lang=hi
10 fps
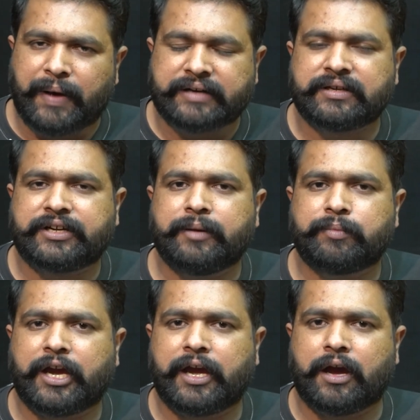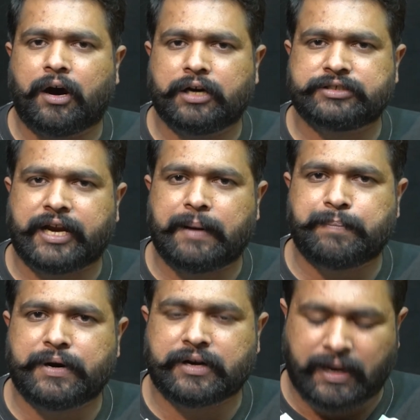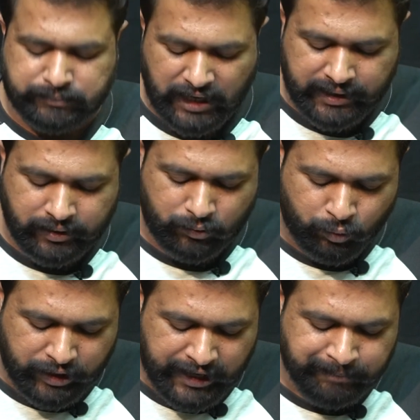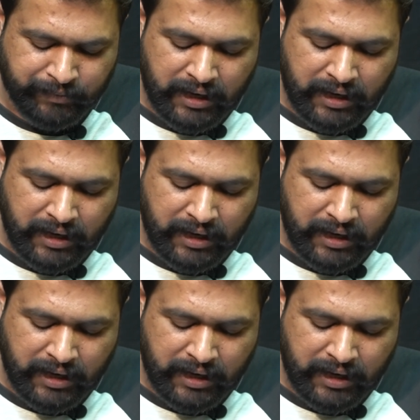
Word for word: पाकिस्तान टीम के जनाब कप्तान होंगे